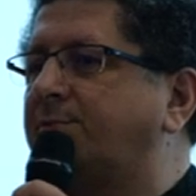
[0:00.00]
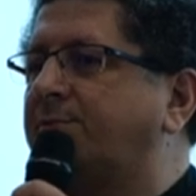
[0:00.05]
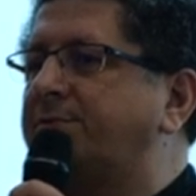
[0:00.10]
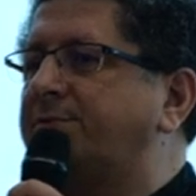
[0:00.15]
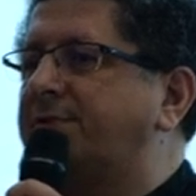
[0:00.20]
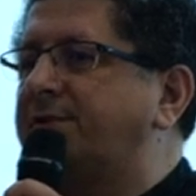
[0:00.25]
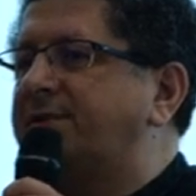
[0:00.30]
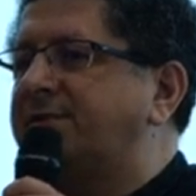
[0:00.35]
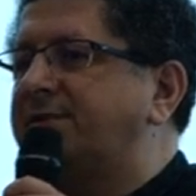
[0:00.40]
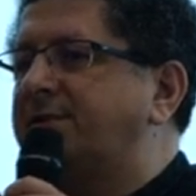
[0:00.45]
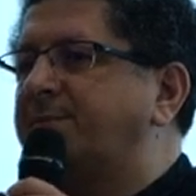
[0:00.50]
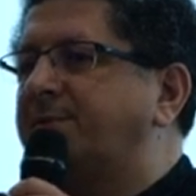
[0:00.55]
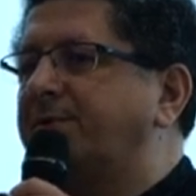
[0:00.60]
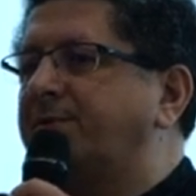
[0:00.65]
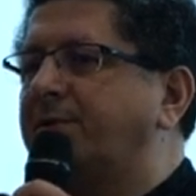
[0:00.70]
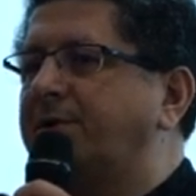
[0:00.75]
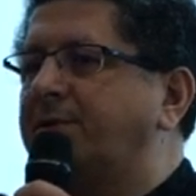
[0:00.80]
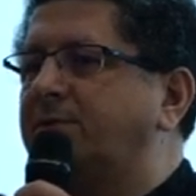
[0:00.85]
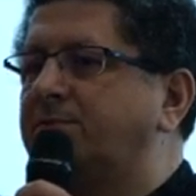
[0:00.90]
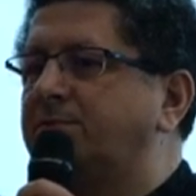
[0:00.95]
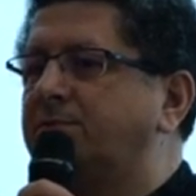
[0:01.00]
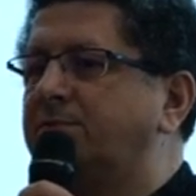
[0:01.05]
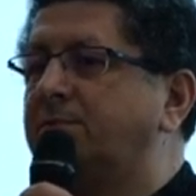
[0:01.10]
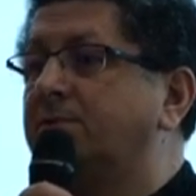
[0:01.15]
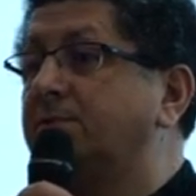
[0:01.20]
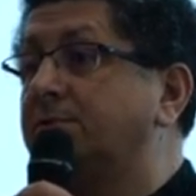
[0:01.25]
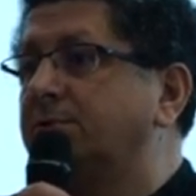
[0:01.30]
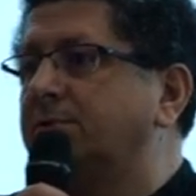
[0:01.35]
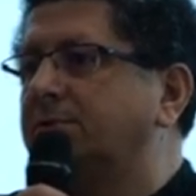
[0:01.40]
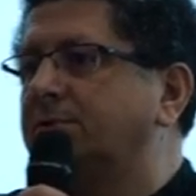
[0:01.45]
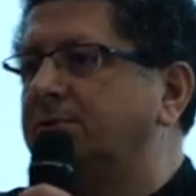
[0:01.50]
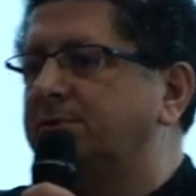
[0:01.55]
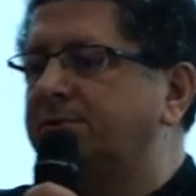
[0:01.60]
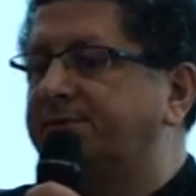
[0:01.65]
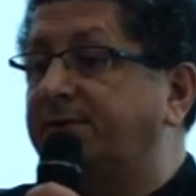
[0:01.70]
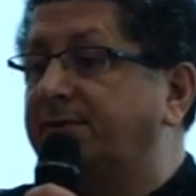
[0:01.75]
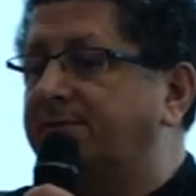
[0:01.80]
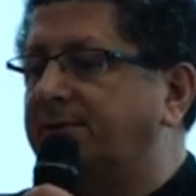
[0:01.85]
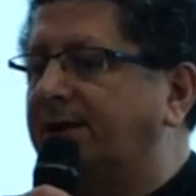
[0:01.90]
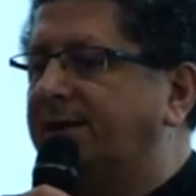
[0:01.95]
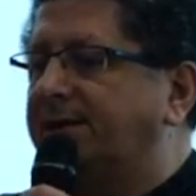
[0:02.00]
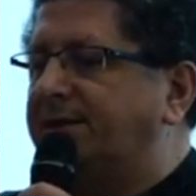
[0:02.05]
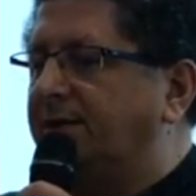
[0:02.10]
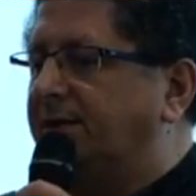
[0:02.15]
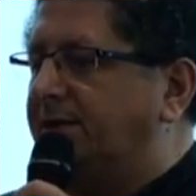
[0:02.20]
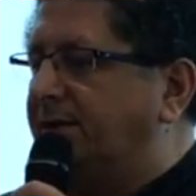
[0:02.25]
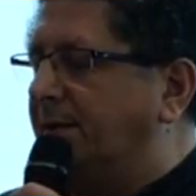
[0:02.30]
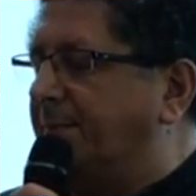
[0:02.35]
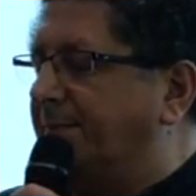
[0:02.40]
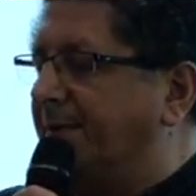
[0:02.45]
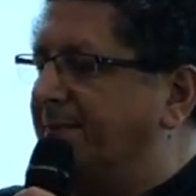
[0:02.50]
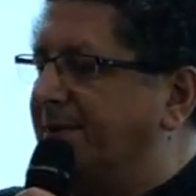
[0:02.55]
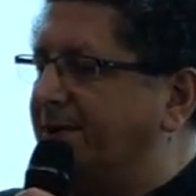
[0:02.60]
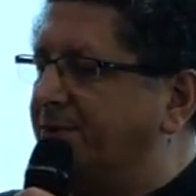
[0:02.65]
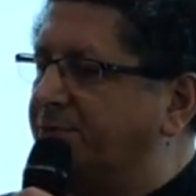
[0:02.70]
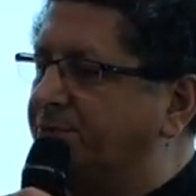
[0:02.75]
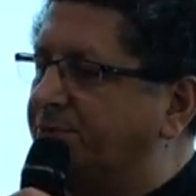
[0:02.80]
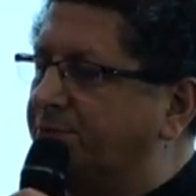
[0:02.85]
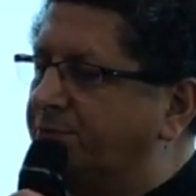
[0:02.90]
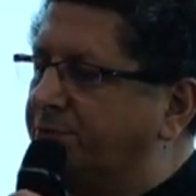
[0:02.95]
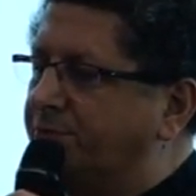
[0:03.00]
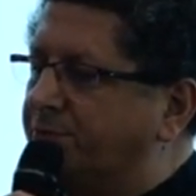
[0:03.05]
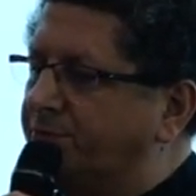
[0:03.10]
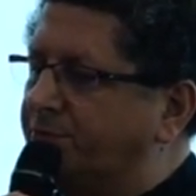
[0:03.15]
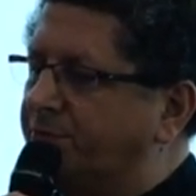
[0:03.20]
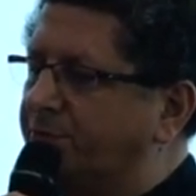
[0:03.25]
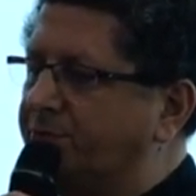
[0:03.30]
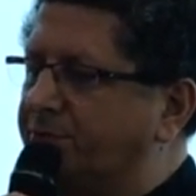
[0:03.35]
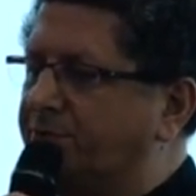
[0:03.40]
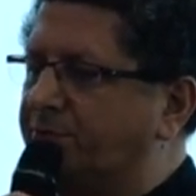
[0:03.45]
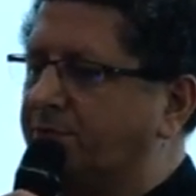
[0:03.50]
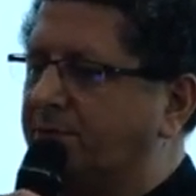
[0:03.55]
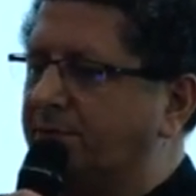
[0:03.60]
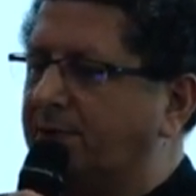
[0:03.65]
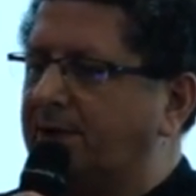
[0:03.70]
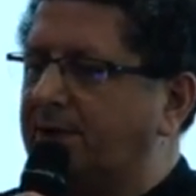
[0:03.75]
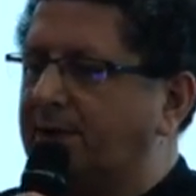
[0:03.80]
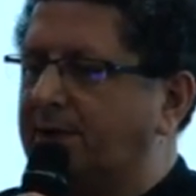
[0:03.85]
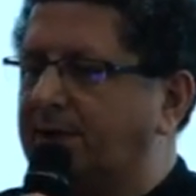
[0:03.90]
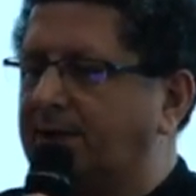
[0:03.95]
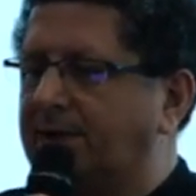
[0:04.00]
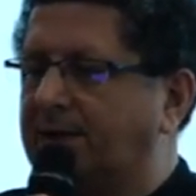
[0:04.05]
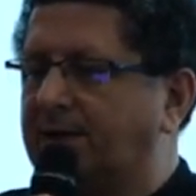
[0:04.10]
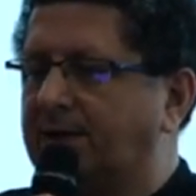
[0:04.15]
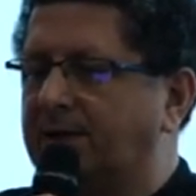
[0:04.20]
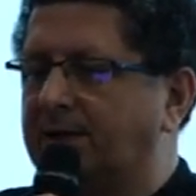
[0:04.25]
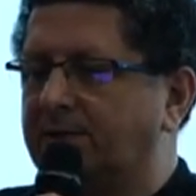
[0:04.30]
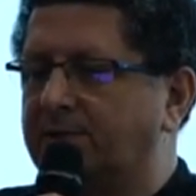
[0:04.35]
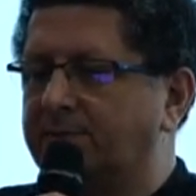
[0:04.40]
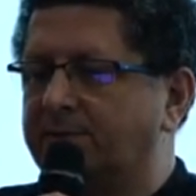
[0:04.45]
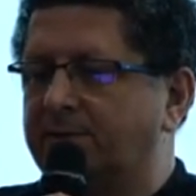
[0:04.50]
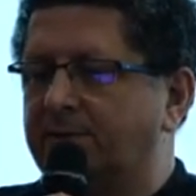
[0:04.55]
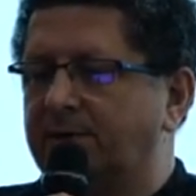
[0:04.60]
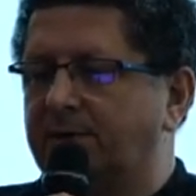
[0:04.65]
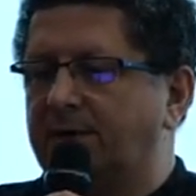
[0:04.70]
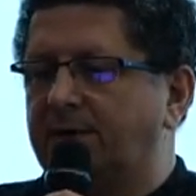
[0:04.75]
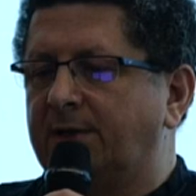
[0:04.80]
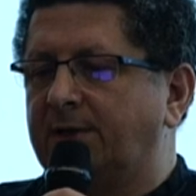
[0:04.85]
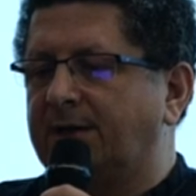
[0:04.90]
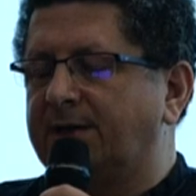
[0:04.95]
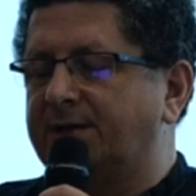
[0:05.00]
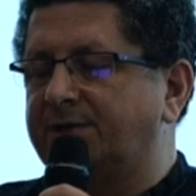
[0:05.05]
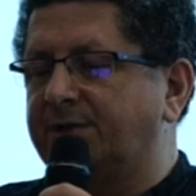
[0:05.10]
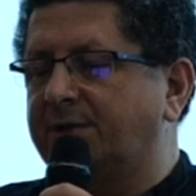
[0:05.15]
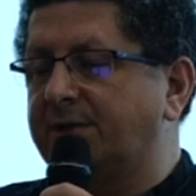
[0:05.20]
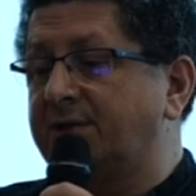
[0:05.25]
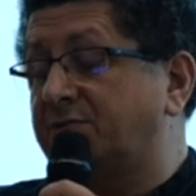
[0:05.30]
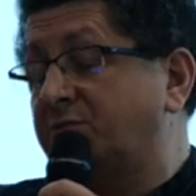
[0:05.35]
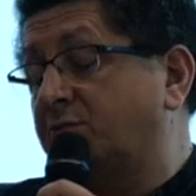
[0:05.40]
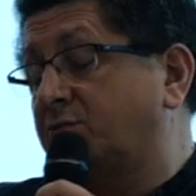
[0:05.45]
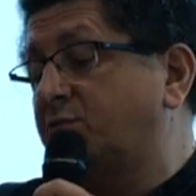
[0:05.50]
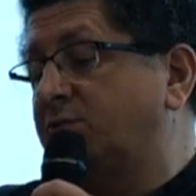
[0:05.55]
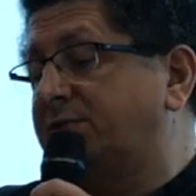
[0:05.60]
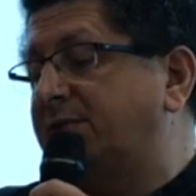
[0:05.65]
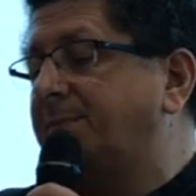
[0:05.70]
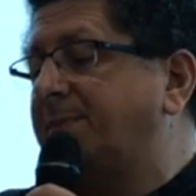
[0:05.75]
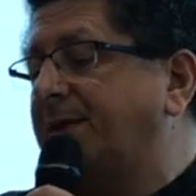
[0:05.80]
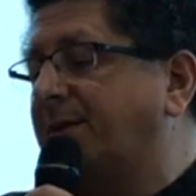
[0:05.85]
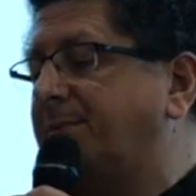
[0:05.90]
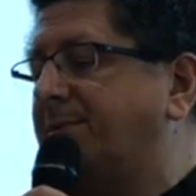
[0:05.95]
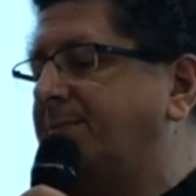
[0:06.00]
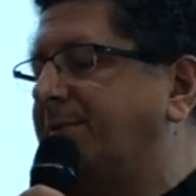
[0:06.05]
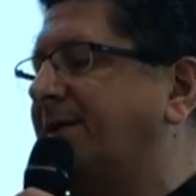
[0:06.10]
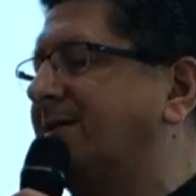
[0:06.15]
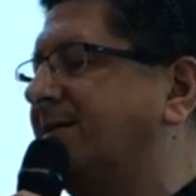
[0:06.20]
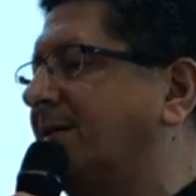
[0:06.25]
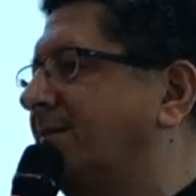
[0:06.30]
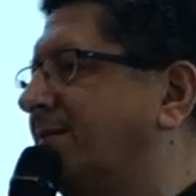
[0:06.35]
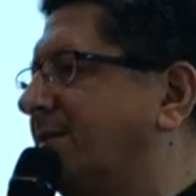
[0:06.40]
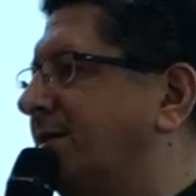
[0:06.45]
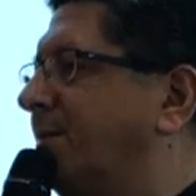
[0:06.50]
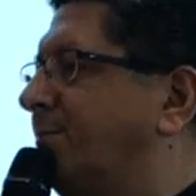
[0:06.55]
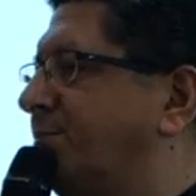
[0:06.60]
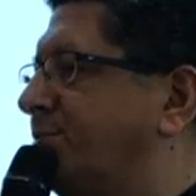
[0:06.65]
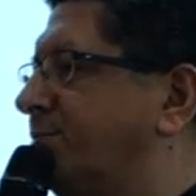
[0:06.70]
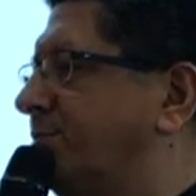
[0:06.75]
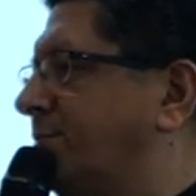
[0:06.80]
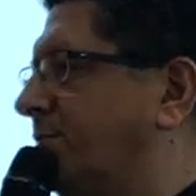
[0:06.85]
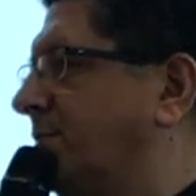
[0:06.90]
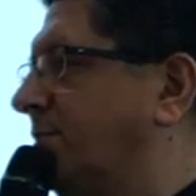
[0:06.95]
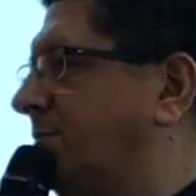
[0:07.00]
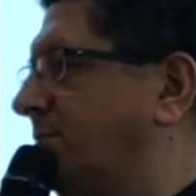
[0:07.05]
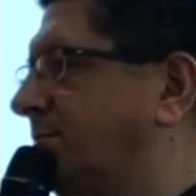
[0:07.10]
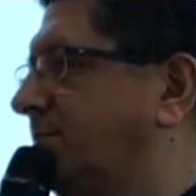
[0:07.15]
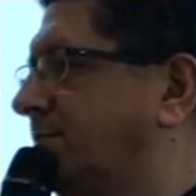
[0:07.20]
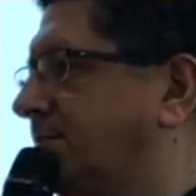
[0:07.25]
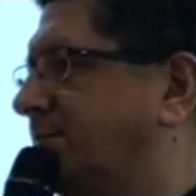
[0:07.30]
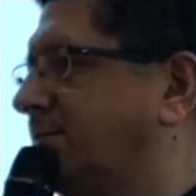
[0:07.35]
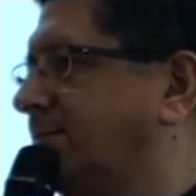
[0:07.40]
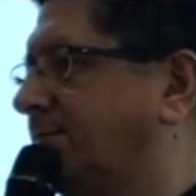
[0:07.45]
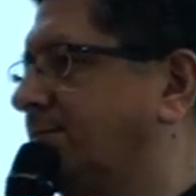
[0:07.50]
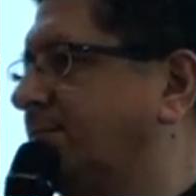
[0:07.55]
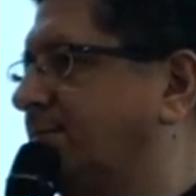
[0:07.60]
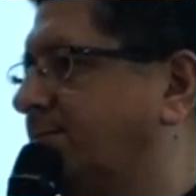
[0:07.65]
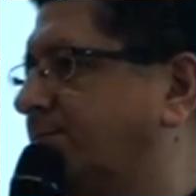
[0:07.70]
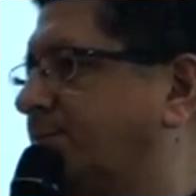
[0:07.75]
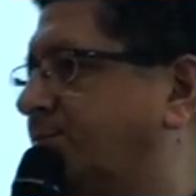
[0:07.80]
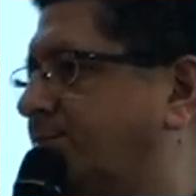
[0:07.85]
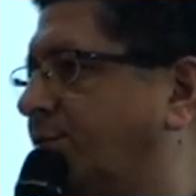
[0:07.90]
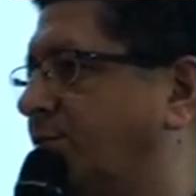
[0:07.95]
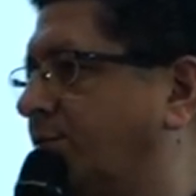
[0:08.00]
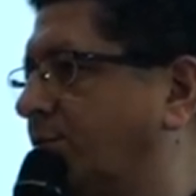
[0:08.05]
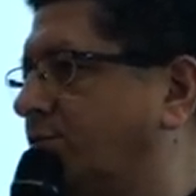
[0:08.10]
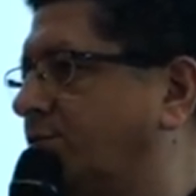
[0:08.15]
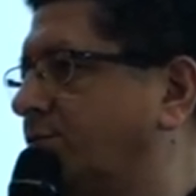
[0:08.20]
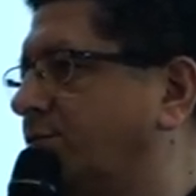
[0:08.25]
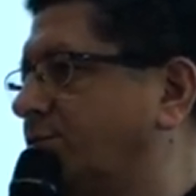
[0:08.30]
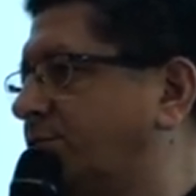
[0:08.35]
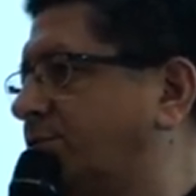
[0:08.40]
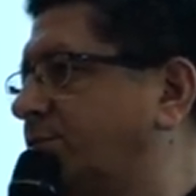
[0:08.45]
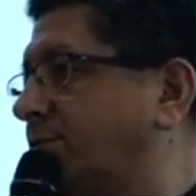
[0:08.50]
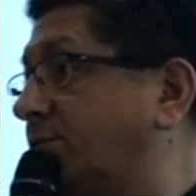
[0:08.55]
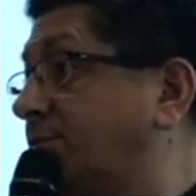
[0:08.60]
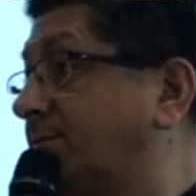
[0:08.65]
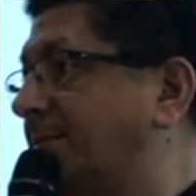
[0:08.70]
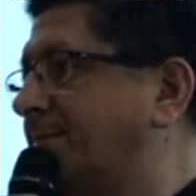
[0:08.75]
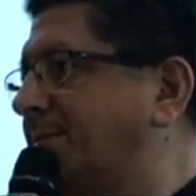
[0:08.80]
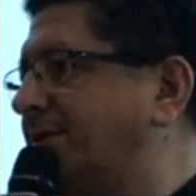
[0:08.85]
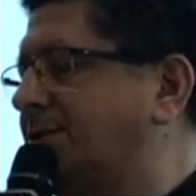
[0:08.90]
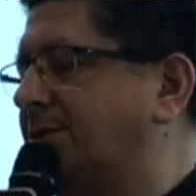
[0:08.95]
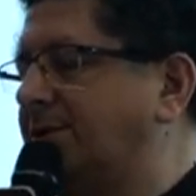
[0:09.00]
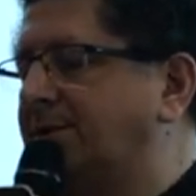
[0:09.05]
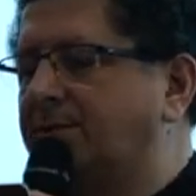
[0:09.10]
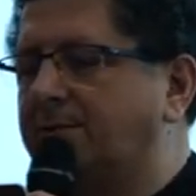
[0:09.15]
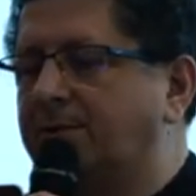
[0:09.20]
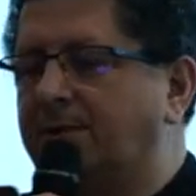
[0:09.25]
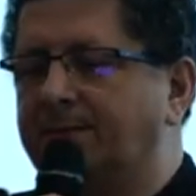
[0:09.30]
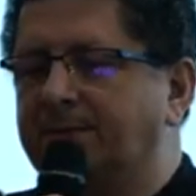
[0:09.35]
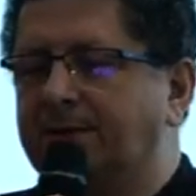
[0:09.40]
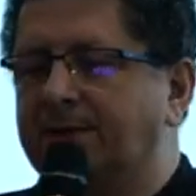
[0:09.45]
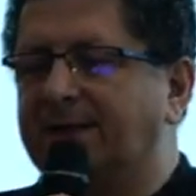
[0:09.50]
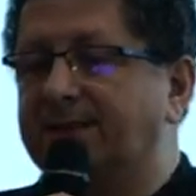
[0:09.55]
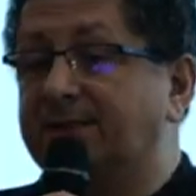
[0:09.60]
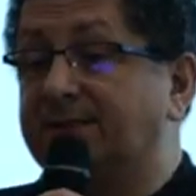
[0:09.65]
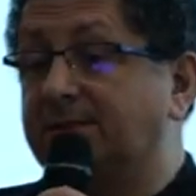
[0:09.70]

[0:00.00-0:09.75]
pour l'utiliser pendant un cours Enfin voilà, il y, a pas mal de, notions à, comment, à gérer. Surtout, ça permet pas de travailler à plusieurs, pour le coup, sur une même machine, quoi, à